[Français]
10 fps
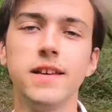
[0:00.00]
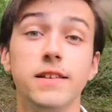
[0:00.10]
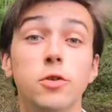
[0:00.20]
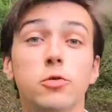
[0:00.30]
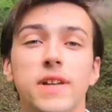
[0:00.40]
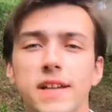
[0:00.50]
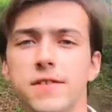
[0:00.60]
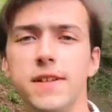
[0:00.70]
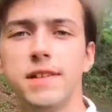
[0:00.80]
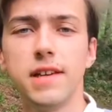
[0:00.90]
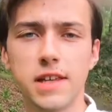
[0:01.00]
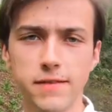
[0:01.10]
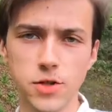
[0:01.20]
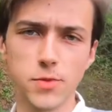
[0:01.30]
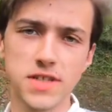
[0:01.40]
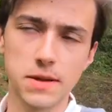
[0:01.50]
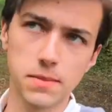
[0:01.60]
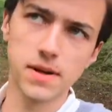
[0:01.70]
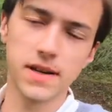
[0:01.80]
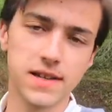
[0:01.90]
Il y a une autre activité qui est vachement
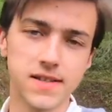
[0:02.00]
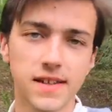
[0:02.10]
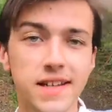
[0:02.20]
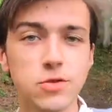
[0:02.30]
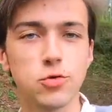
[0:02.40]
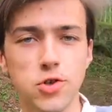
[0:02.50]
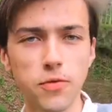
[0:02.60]
sympa et qui s'adresse aux